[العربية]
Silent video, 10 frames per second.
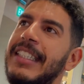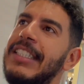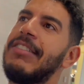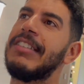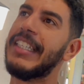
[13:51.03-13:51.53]

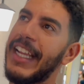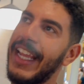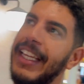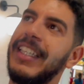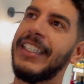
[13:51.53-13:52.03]
اوكي
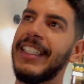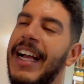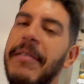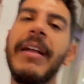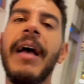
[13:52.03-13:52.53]

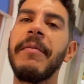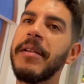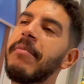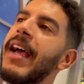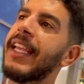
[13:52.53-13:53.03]
I'm
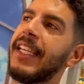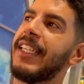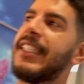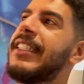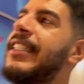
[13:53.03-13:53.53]
coming back
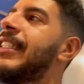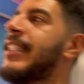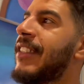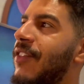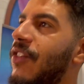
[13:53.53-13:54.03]
here
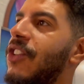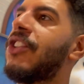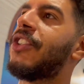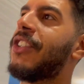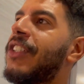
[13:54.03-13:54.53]
for
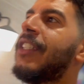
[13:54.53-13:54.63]
sure